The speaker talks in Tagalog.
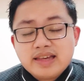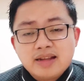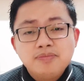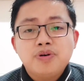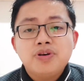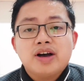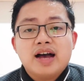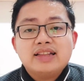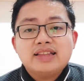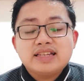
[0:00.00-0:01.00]
Yan po yung
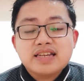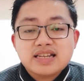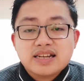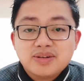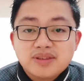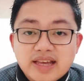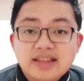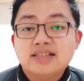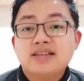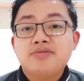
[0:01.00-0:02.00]
ating
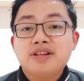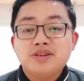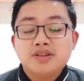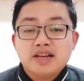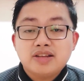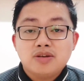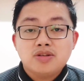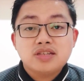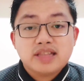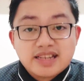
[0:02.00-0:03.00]
sasagutin sa video na ito.
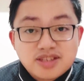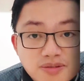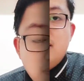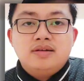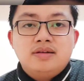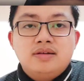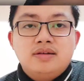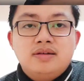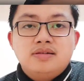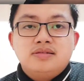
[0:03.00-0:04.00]
Stay tuned po!
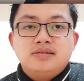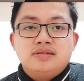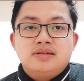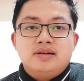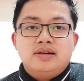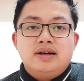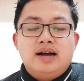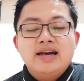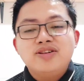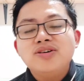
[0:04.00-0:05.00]

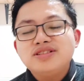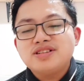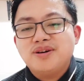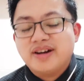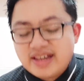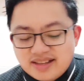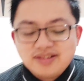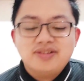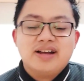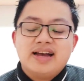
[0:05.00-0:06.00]
Ayun, so again,
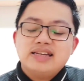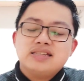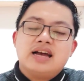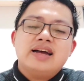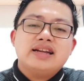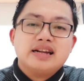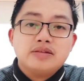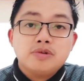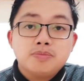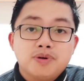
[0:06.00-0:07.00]
no guys, ang
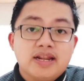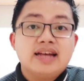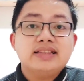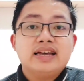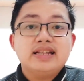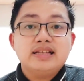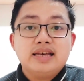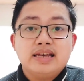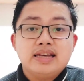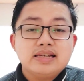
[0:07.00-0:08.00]
i-review po natin
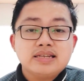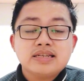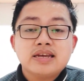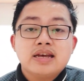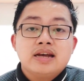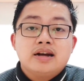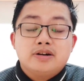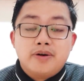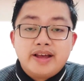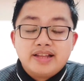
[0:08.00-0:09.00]
is
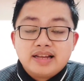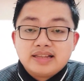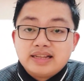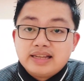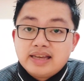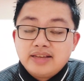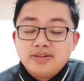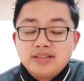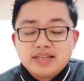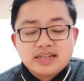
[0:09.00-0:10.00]
Ren Atelier,
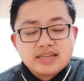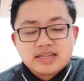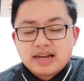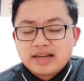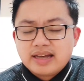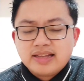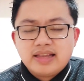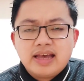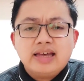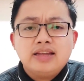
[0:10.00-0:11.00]
no? This is
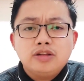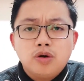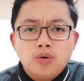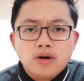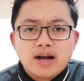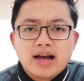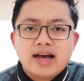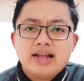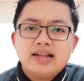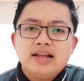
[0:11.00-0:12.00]
again a
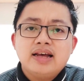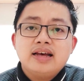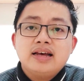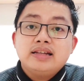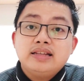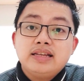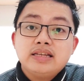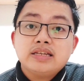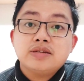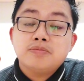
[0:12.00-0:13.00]
local
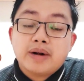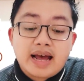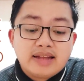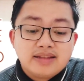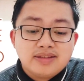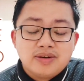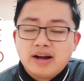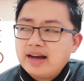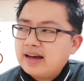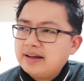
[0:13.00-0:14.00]
niche brand, no?
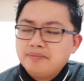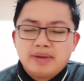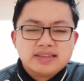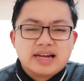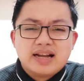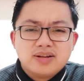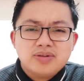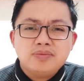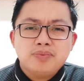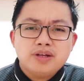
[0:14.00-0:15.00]
Uh, matagal
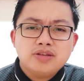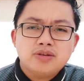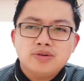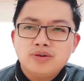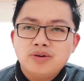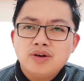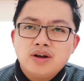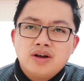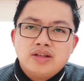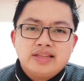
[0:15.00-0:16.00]
ko na po itong
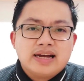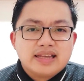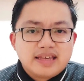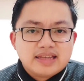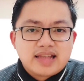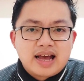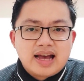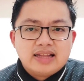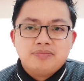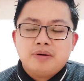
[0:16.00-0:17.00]

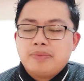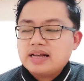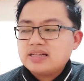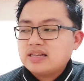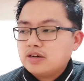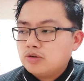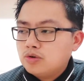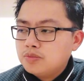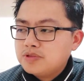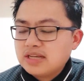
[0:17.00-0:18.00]
nakikita, nababasa sa
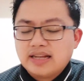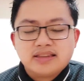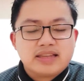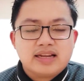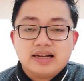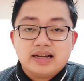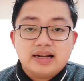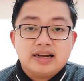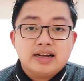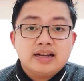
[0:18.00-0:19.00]
groups at
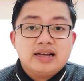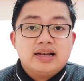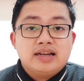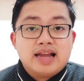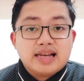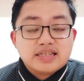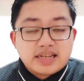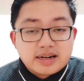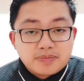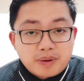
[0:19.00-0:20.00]
talagang last
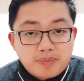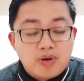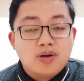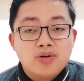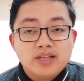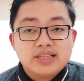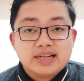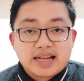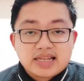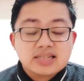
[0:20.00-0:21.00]
year pa po akong
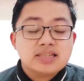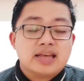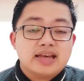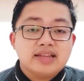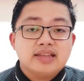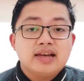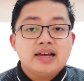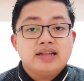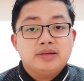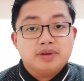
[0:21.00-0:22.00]
interested
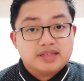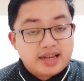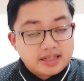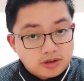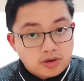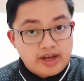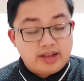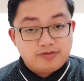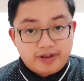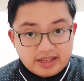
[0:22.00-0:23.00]
na matry ito.
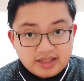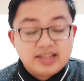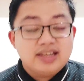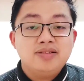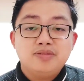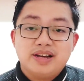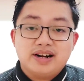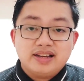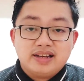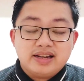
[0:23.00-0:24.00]
And finally, we
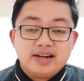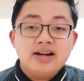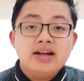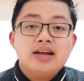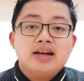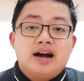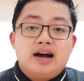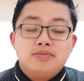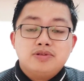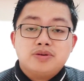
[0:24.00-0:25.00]
are here.
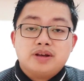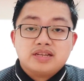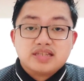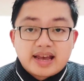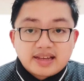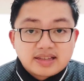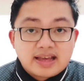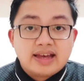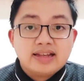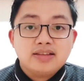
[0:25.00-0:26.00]
I'm so excited
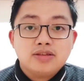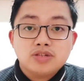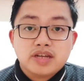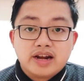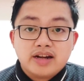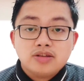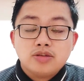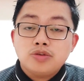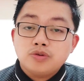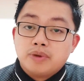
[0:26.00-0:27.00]
yes! to share
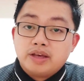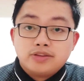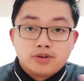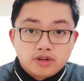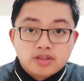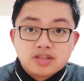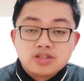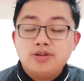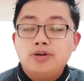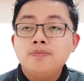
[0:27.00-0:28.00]
to you my
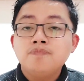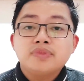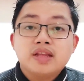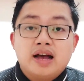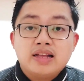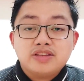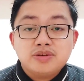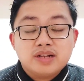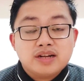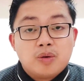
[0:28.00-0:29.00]
thoughts, no? At
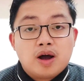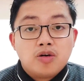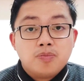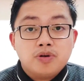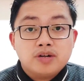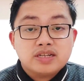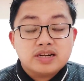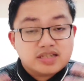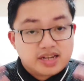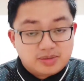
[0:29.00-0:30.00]
yung nagawa ko pong
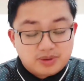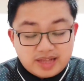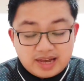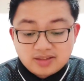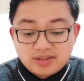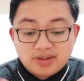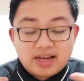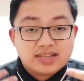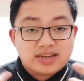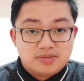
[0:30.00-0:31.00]
research. And with that, no
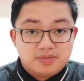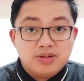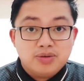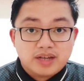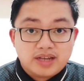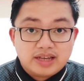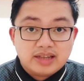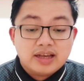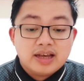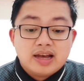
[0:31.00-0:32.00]
guys, I'll be
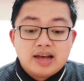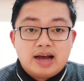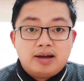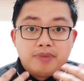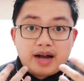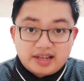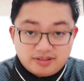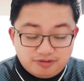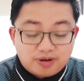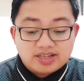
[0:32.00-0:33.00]
looking uh, back
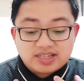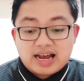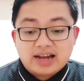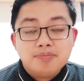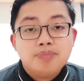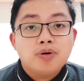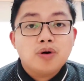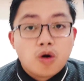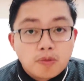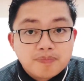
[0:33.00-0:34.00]
and forth sa akin
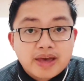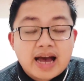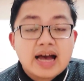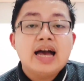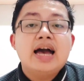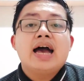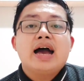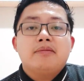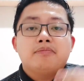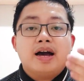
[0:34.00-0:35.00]
pong kopya
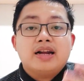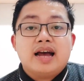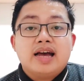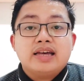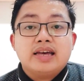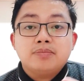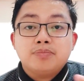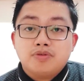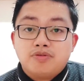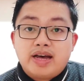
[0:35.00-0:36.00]
para I can
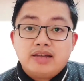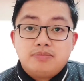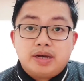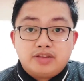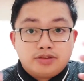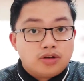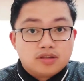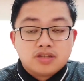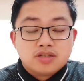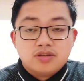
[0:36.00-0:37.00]
provide my
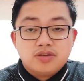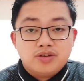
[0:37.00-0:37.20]
thoughts, no?